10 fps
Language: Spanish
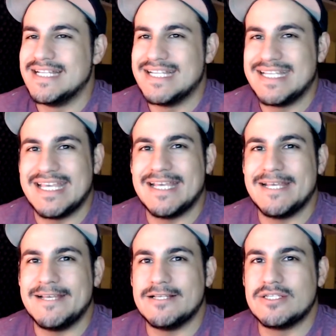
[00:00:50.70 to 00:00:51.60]
que
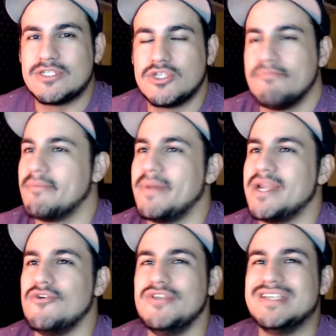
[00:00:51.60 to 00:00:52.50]
Super
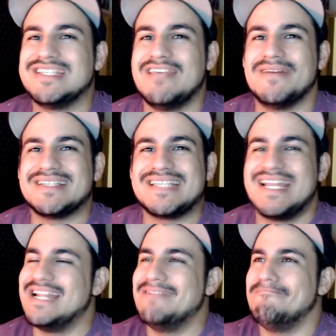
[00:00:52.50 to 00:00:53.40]
Mario Odyssey va a ser
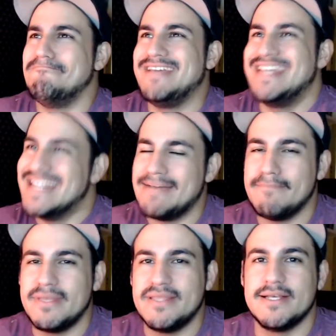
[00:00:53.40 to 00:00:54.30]
el
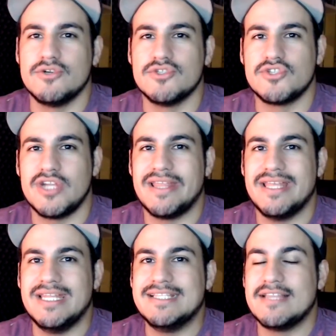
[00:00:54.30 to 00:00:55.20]
gran vende consolas
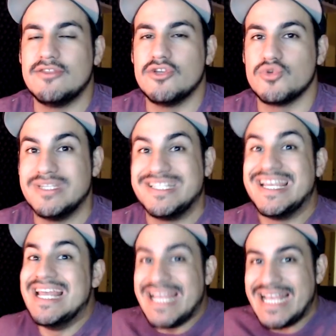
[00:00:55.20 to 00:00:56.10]
de Nintendo Switch.
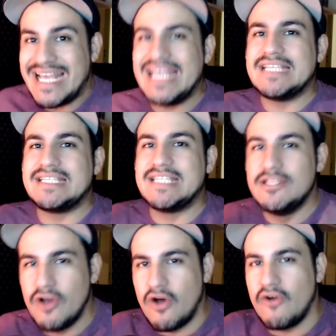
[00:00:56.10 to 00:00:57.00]
Y si
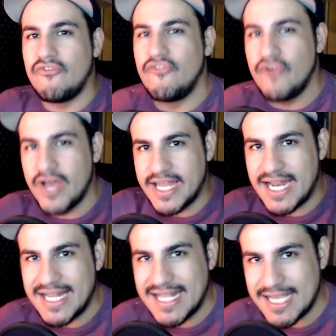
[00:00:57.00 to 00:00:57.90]
no
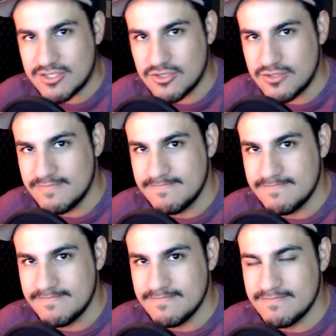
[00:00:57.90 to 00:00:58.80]
fuera el caso,
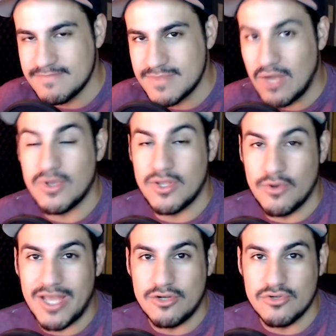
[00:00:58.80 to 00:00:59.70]
aunque
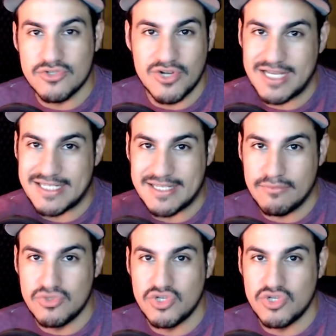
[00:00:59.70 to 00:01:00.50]
no hay consolas en muchos